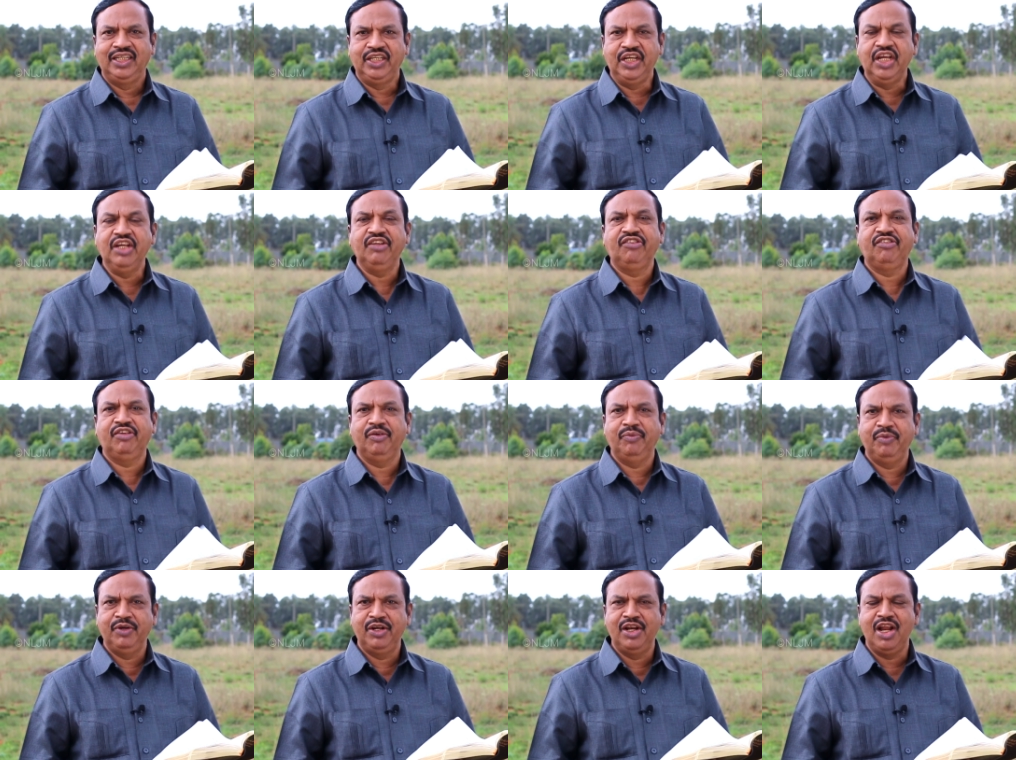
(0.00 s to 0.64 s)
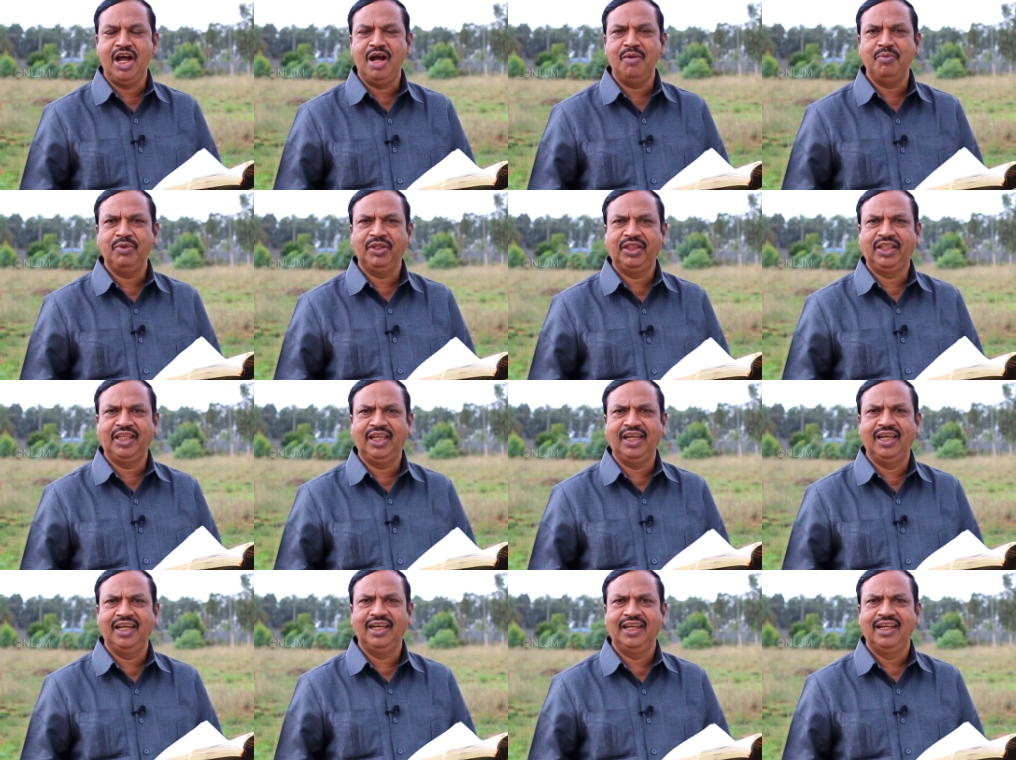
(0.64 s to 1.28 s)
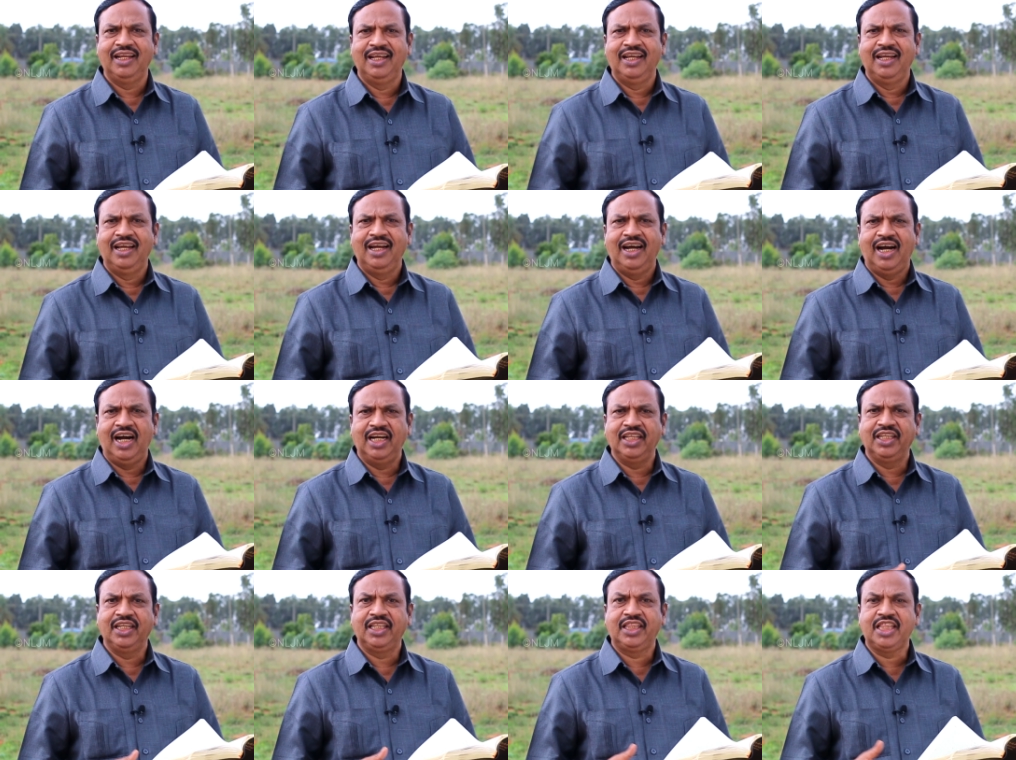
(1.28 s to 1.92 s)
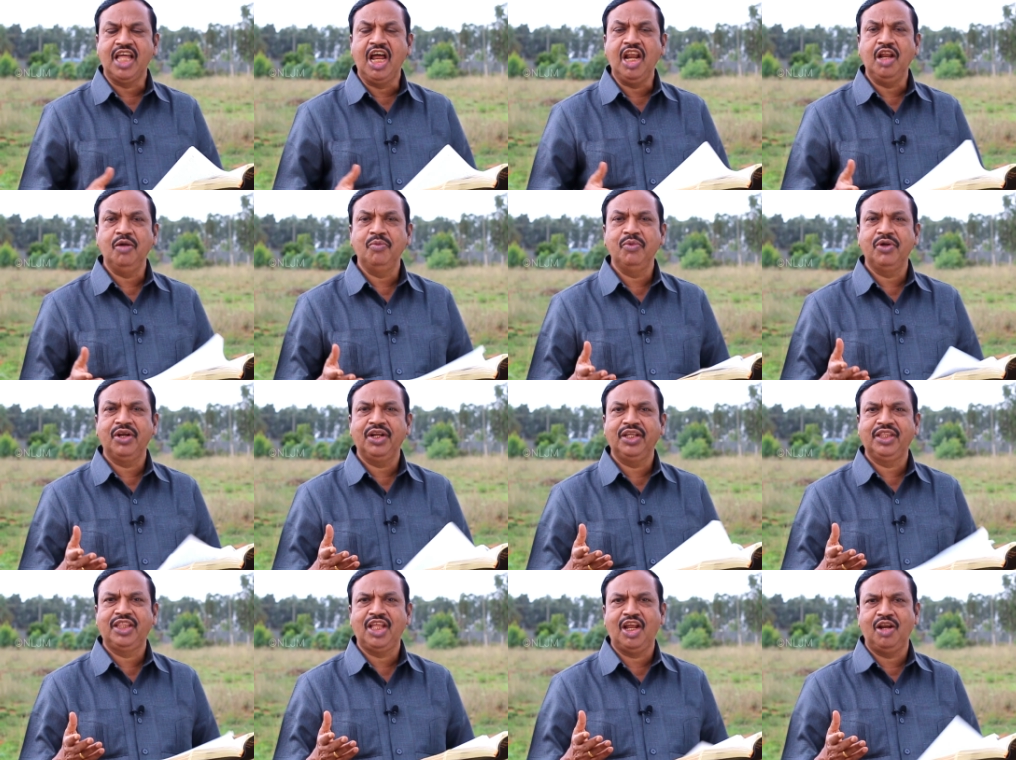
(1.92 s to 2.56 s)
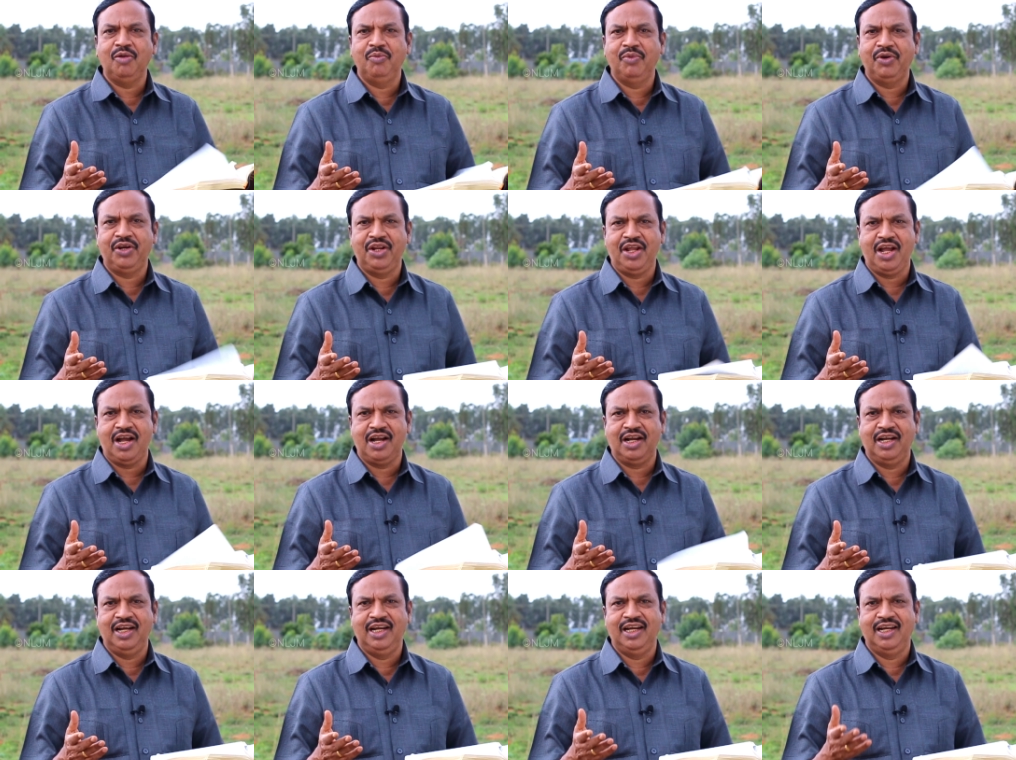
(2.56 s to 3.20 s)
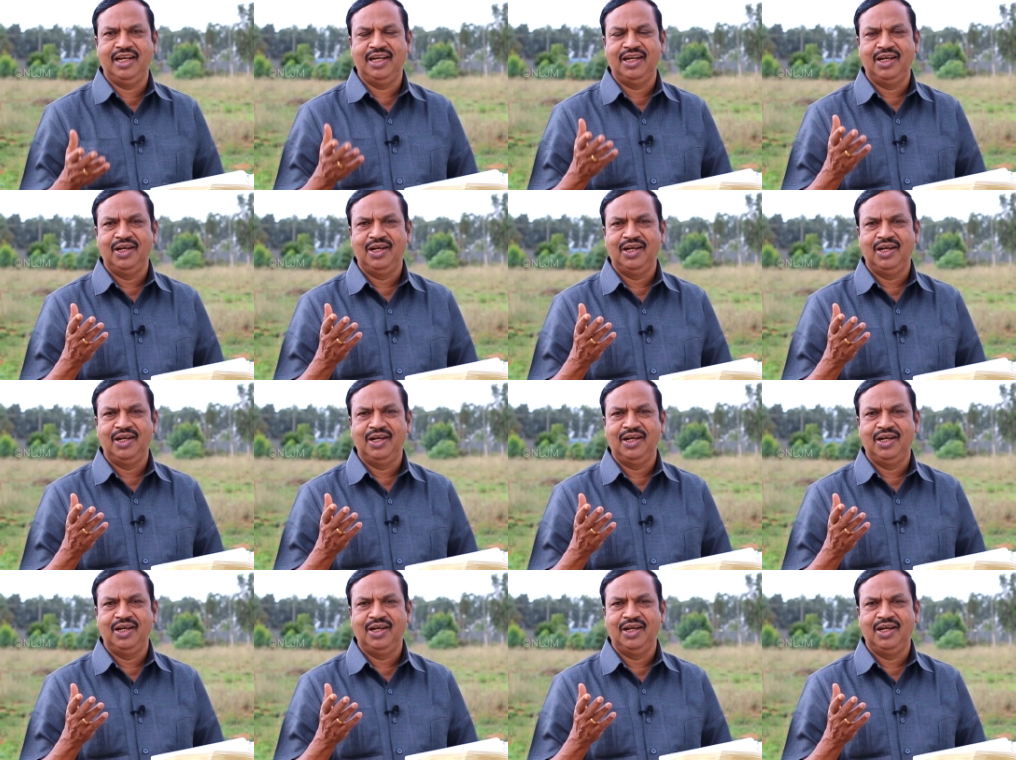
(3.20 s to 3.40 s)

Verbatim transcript: இயேசுவின் நாமத்தில் அது தலைமுறை தலைமுறையாக